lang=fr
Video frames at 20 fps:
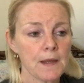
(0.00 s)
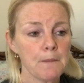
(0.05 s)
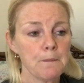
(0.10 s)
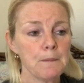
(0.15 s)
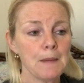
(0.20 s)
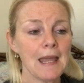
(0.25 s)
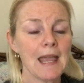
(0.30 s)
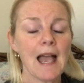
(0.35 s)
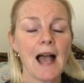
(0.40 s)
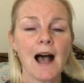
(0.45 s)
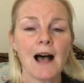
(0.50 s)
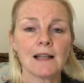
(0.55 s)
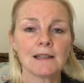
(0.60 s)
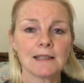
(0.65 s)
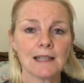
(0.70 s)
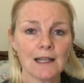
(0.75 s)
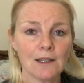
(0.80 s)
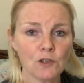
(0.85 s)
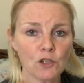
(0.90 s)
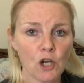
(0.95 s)
Mais en
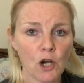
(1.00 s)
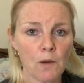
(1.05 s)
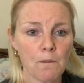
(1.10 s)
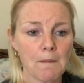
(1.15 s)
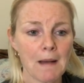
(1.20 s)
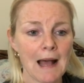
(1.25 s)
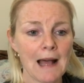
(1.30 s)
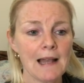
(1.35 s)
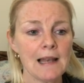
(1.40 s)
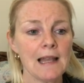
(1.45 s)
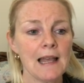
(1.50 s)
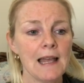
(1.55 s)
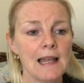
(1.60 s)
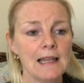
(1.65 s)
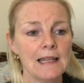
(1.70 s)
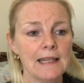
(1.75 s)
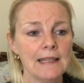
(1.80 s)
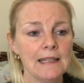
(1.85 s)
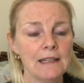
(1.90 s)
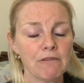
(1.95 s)
temps normal,
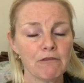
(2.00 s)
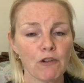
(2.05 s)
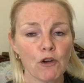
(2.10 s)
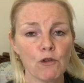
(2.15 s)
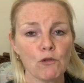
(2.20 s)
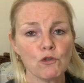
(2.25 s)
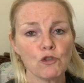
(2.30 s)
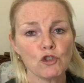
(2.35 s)
les défunts